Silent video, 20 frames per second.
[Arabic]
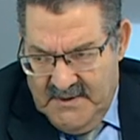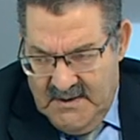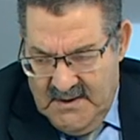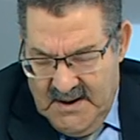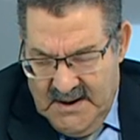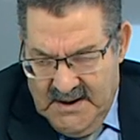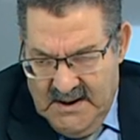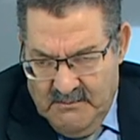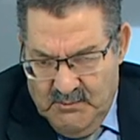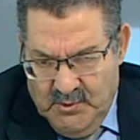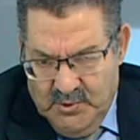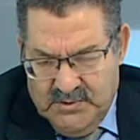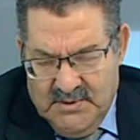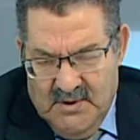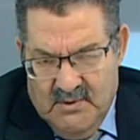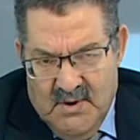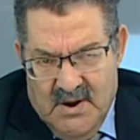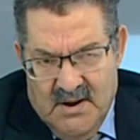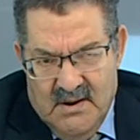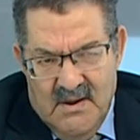على
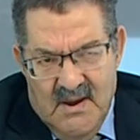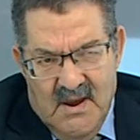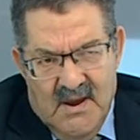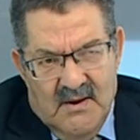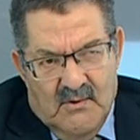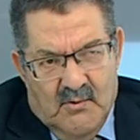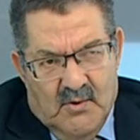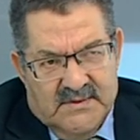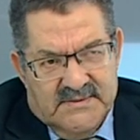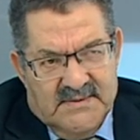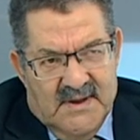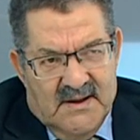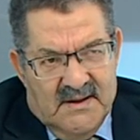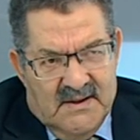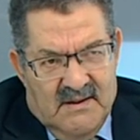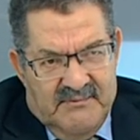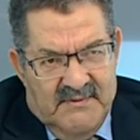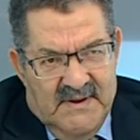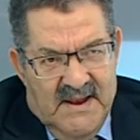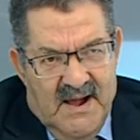مستوى وزارة
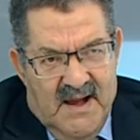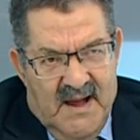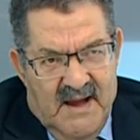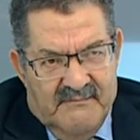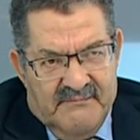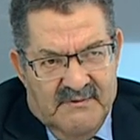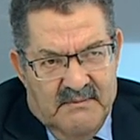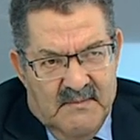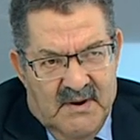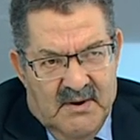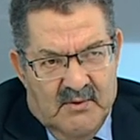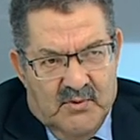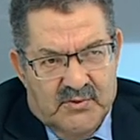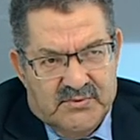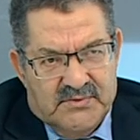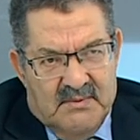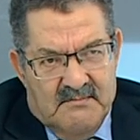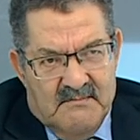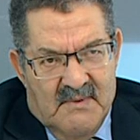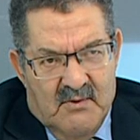الفلاحة فيما
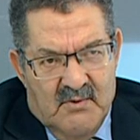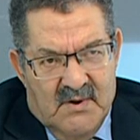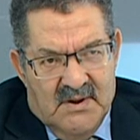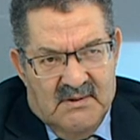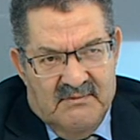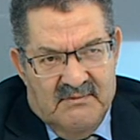يخص المواد